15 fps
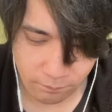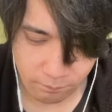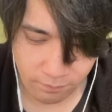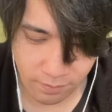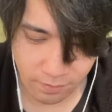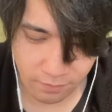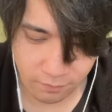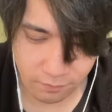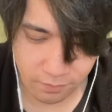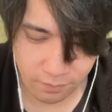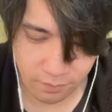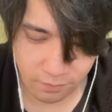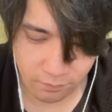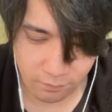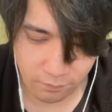前か、これで。
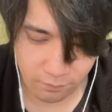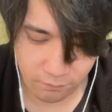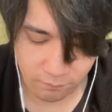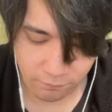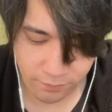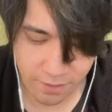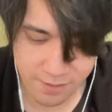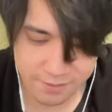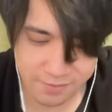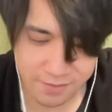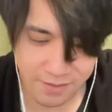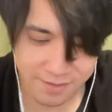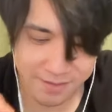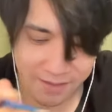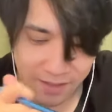え、
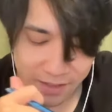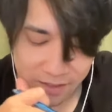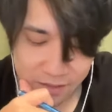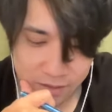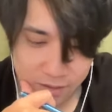繋がってた